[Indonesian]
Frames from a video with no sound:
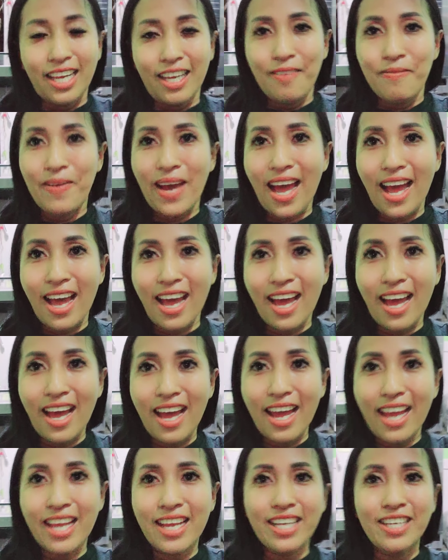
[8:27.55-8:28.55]

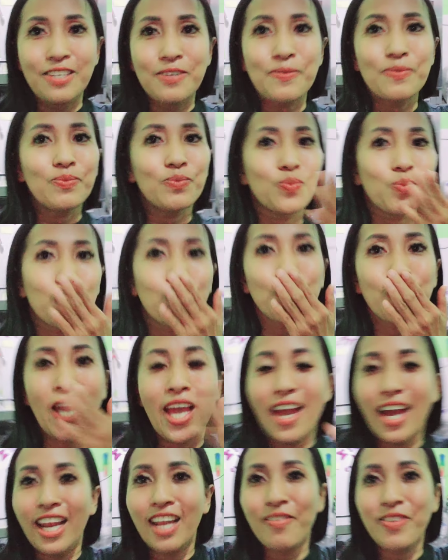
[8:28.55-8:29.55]
bye
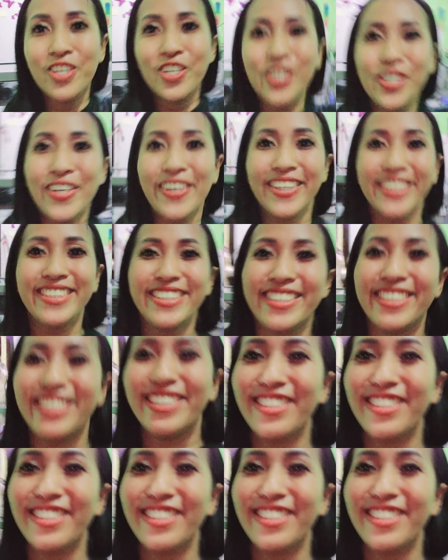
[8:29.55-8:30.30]
I love you